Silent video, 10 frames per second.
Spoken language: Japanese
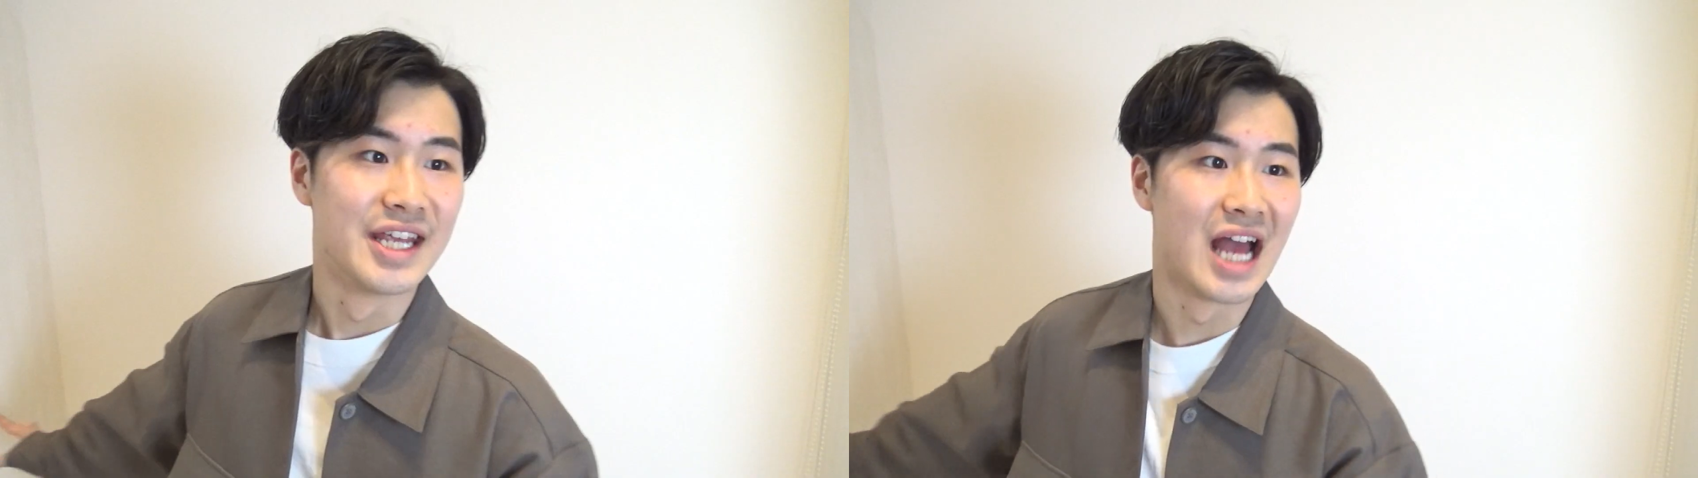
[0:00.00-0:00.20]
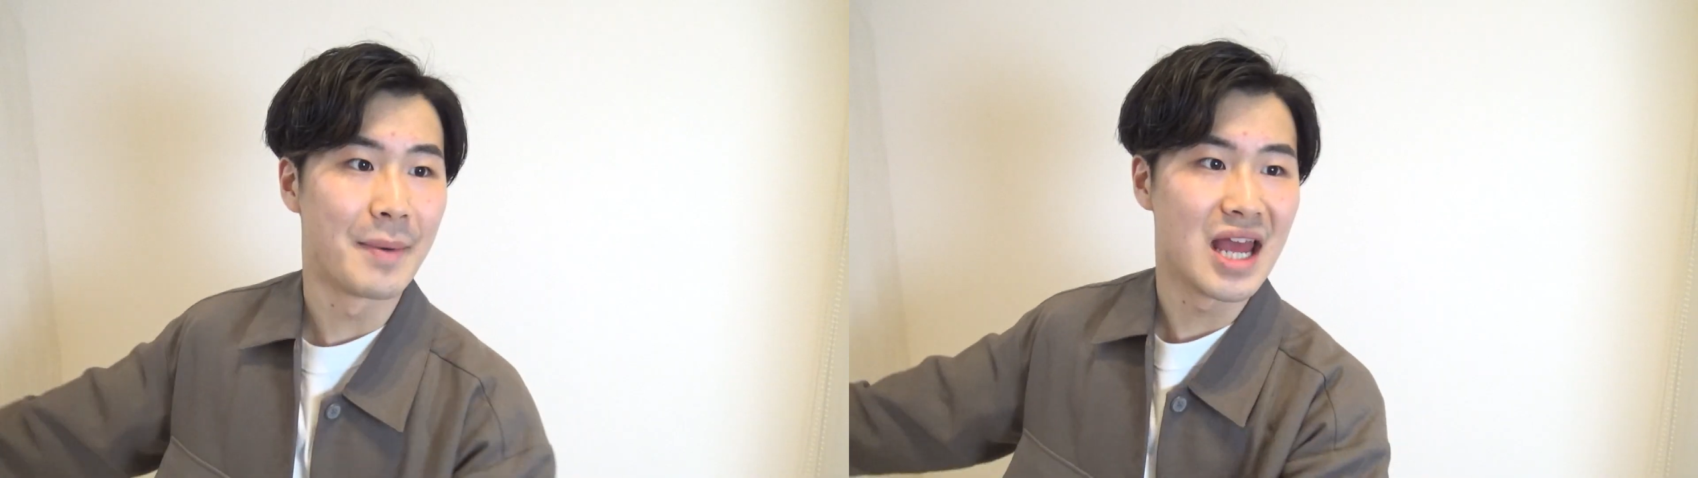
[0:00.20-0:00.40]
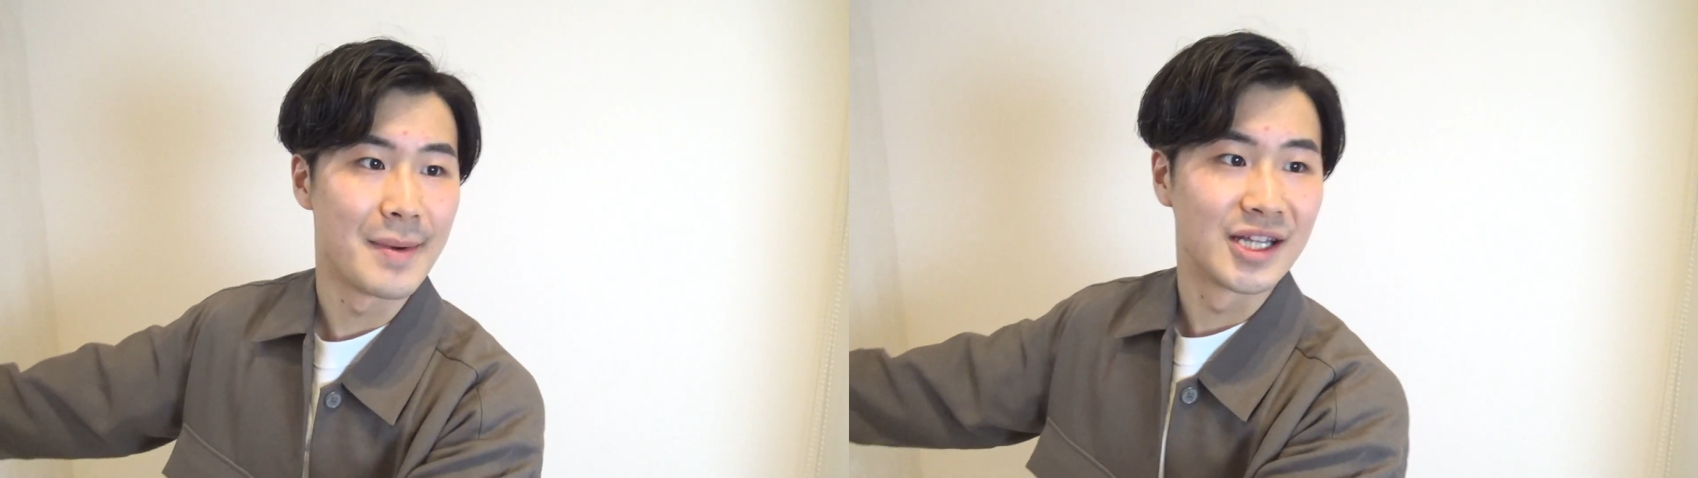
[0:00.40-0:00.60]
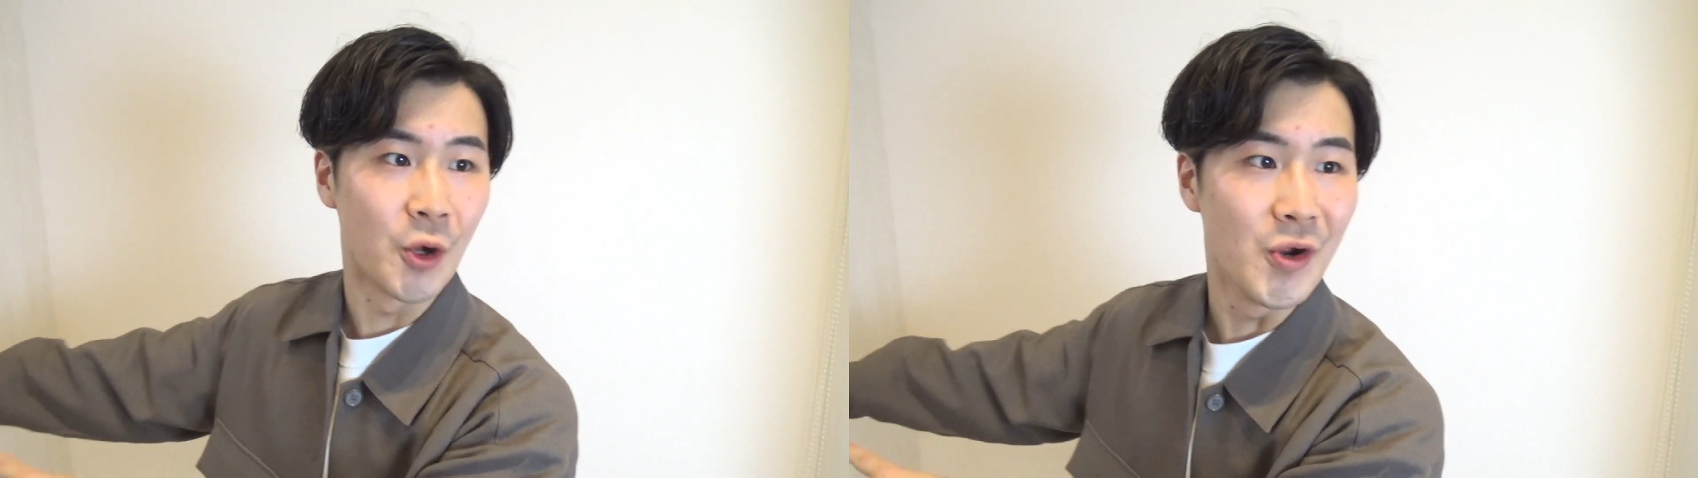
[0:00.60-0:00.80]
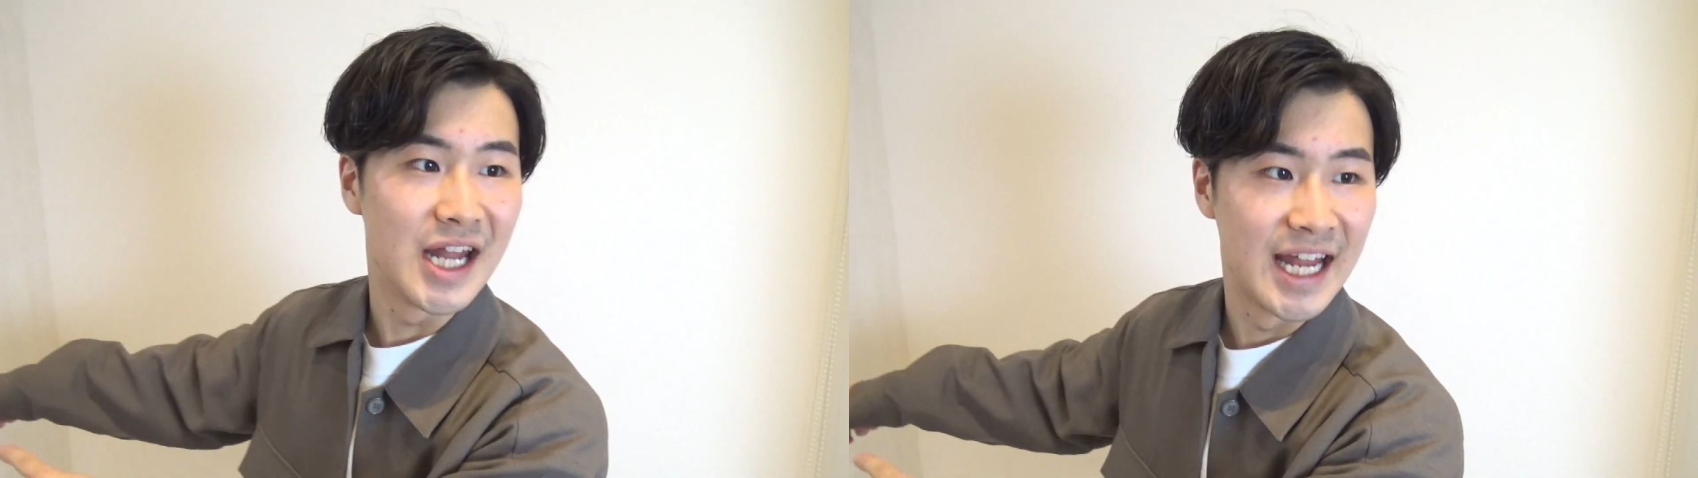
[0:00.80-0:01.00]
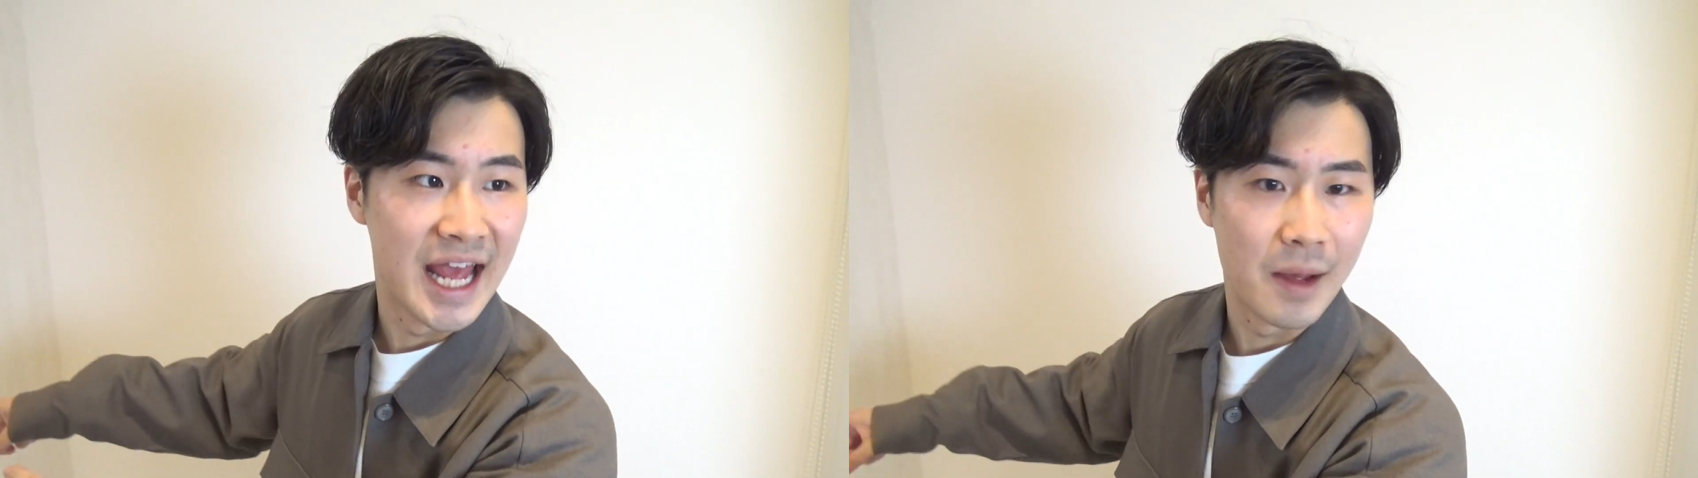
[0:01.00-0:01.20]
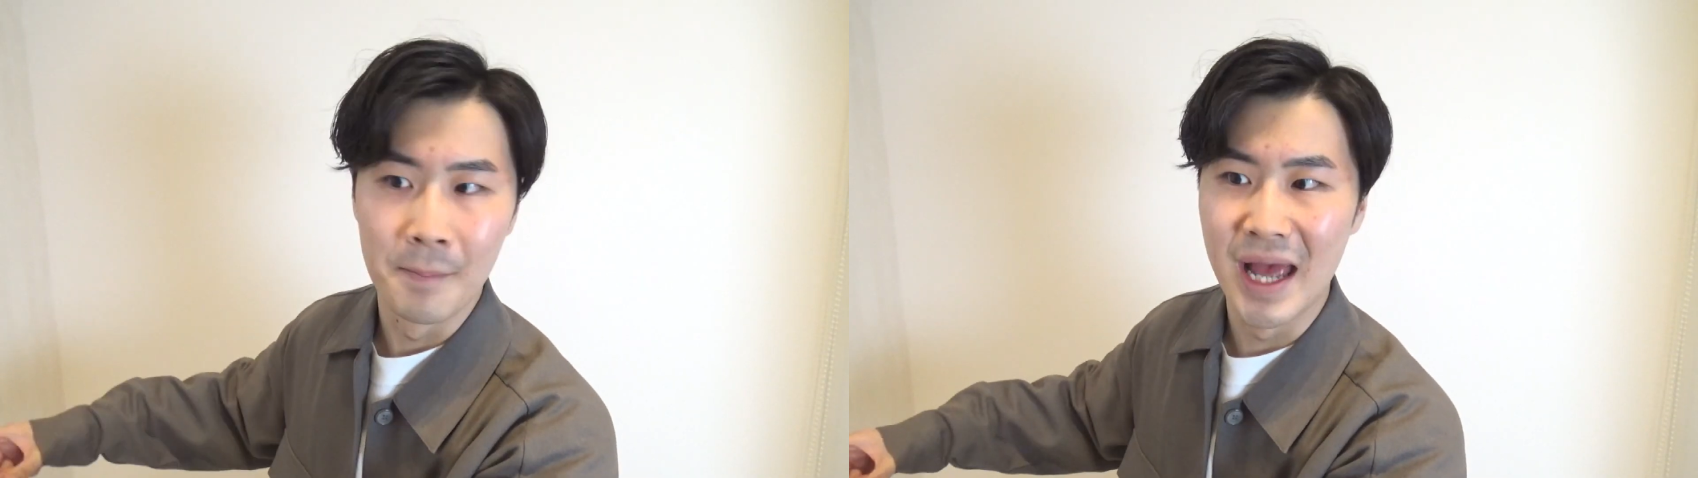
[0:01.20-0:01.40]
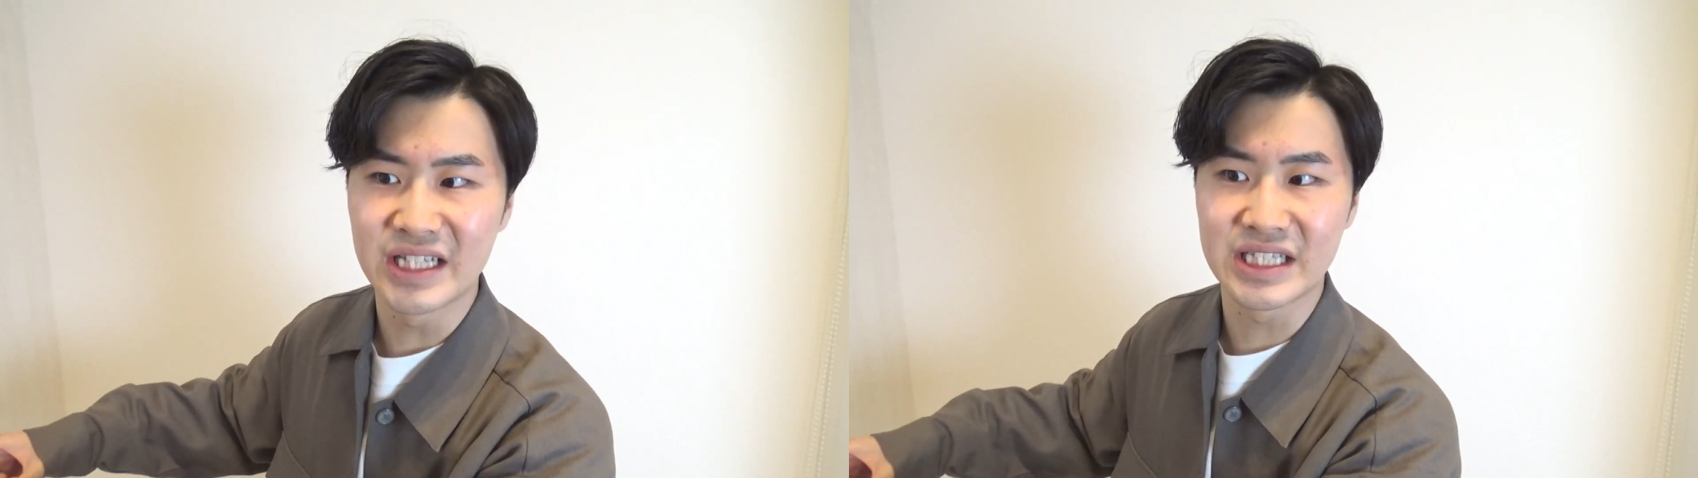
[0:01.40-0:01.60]
やばいやばい、トイレ
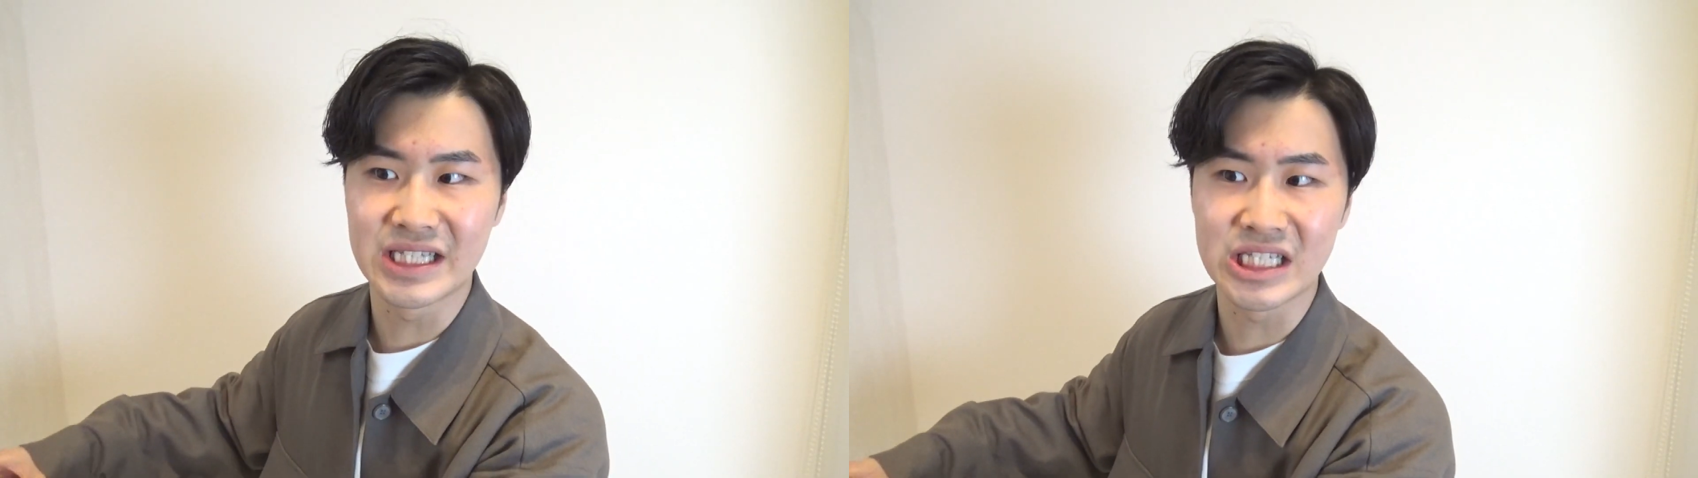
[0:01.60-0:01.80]
にめっ